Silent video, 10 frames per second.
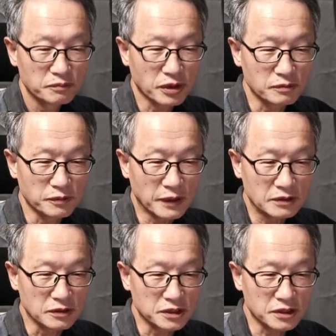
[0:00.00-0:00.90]
평범한
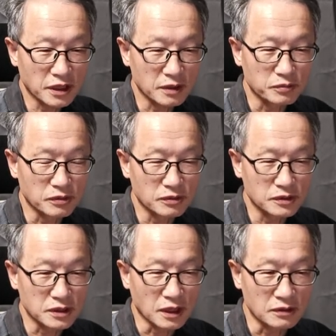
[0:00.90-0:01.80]
것이
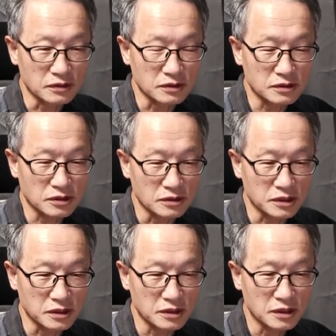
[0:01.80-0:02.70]
행복이라는 것을
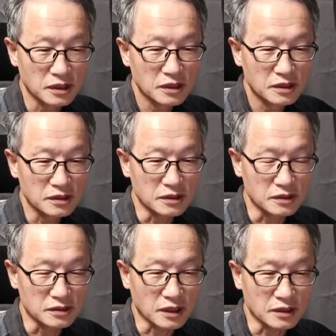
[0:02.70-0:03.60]
절실히
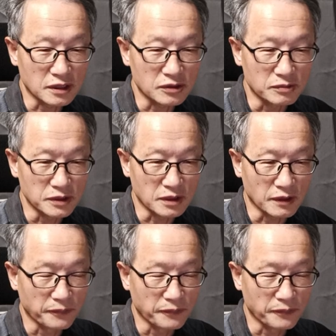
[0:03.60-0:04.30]
깨닫게 됩니다.